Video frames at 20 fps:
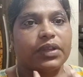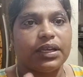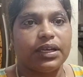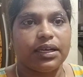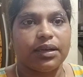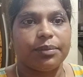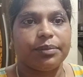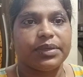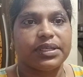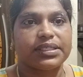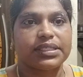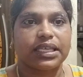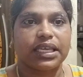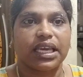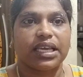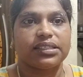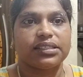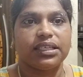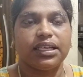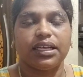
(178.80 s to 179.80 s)
ఇలా మిక్సీకి
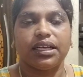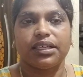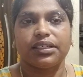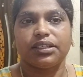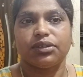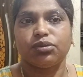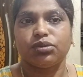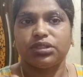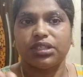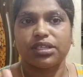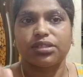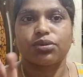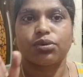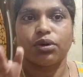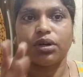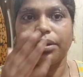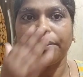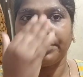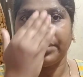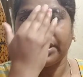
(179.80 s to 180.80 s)
వేసి ఇలా యూజ్
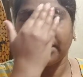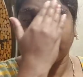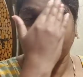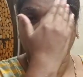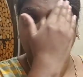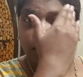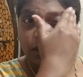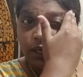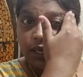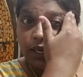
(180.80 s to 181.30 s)
చేసుకోవడం బెటరు